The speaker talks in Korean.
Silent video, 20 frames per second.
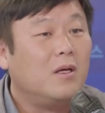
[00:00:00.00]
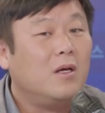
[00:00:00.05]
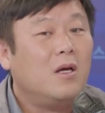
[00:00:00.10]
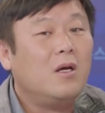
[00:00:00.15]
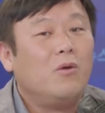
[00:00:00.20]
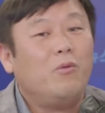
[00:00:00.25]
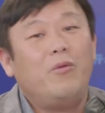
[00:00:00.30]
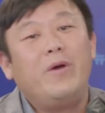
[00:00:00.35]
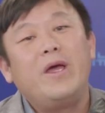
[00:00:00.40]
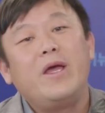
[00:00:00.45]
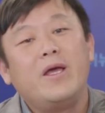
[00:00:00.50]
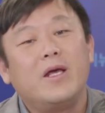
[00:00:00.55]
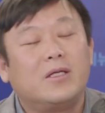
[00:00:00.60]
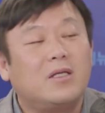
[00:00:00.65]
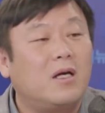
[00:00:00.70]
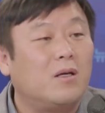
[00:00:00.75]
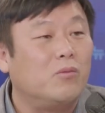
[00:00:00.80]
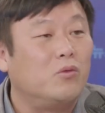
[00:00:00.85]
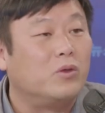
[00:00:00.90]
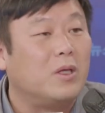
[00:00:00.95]
왜
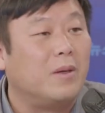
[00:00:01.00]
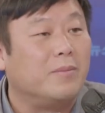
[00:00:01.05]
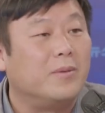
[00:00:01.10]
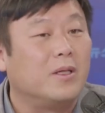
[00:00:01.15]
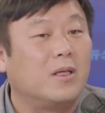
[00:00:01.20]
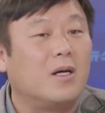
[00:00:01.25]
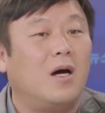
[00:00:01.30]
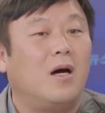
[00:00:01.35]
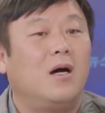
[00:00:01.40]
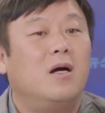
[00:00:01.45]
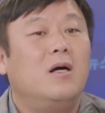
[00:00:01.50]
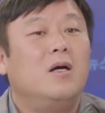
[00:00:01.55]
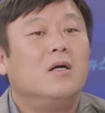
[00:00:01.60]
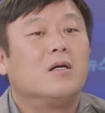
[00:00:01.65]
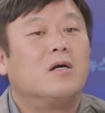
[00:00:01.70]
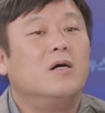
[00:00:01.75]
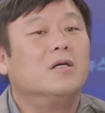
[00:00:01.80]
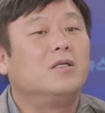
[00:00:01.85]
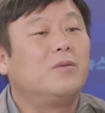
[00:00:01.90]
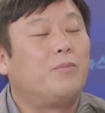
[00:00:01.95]
예상을 못합니까? 아,
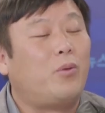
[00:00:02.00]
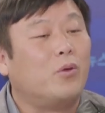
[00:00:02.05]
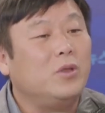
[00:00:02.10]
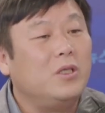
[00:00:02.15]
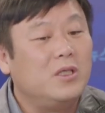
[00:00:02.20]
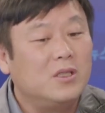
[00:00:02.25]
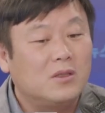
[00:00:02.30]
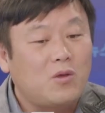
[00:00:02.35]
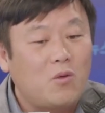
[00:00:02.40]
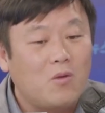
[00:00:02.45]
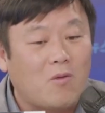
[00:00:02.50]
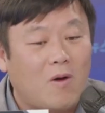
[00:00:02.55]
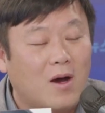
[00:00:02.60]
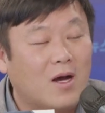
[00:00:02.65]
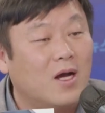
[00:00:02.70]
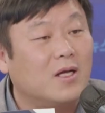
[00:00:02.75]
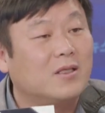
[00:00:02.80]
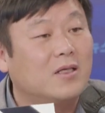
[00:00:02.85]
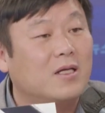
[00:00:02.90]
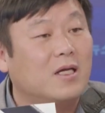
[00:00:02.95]
거기서 본인이
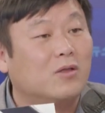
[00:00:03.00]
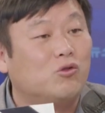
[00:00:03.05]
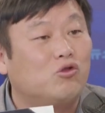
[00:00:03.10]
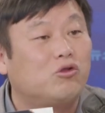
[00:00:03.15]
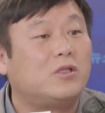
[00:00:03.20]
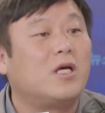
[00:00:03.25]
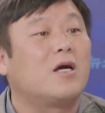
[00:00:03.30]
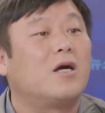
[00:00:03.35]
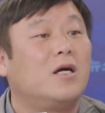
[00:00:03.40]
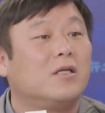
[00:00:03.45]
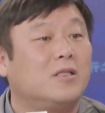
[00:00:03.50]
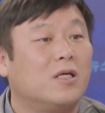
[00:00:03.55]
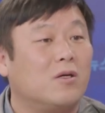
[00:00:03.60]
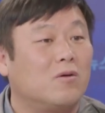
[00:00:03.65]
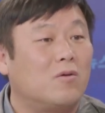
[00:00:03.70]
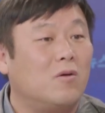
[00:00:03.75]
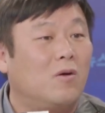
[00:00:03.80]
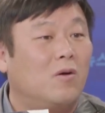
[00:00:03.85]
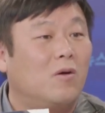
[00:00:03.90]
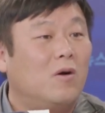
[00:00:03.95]
서울관광재단의 주최까지
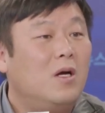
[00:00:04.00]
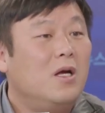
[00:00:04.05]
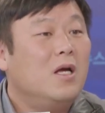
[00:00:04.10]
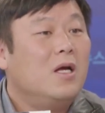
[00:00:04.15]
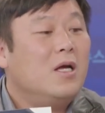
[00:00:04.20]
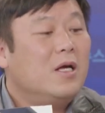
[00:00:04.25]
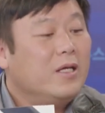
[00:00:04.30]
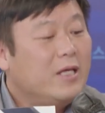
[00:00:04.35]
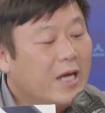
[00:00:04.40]
했고 음.